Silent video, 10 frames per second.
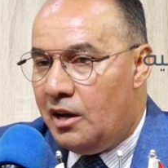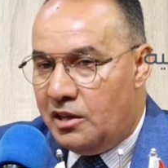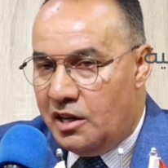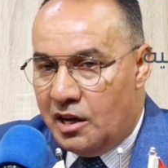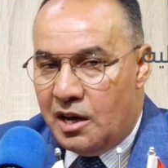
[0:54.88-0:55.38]

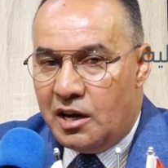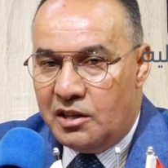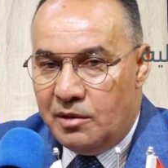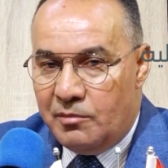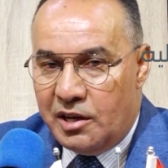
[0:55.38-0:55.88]
بكل
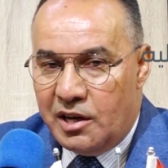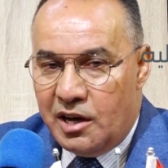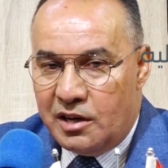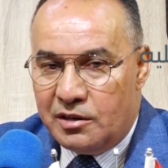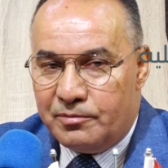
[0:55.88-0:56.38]
أشكاله
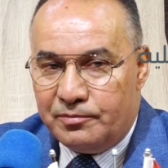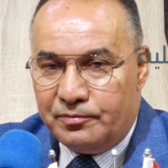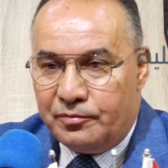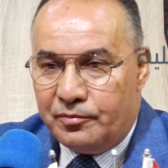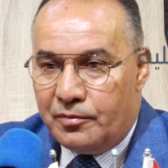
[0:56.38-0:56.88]
من
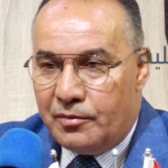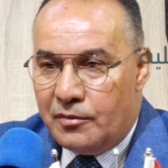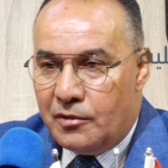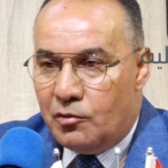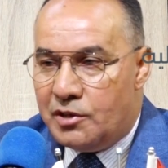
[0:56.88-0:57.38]
خلال الحديث
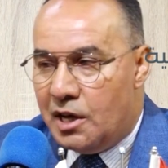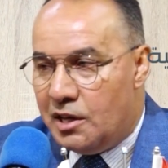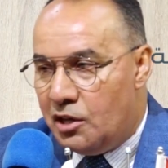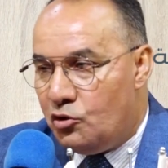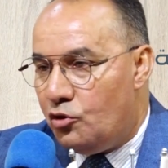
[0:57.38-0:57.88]
عن
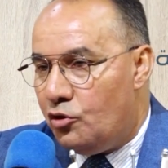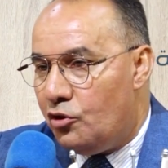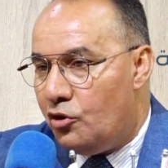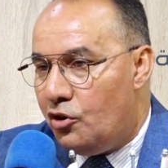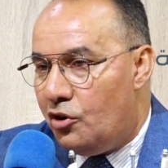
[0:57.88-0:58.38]
تجربتي
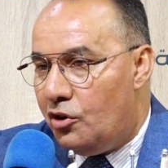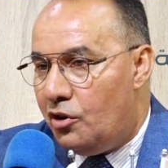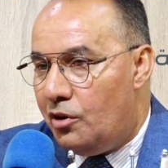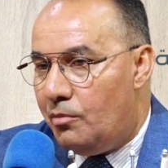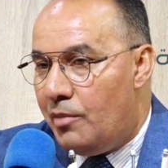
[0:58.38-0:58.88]
في
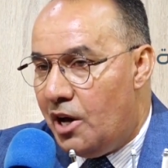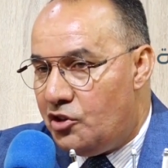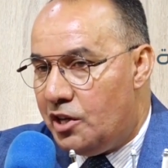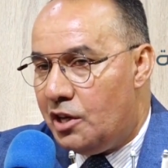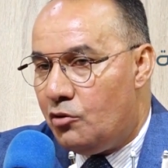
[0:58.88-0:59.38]
الكتابة
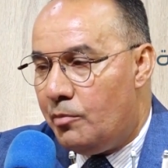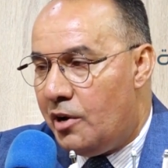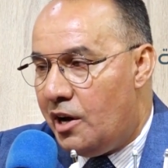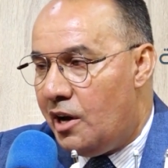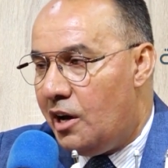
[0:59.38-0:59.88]
سواء على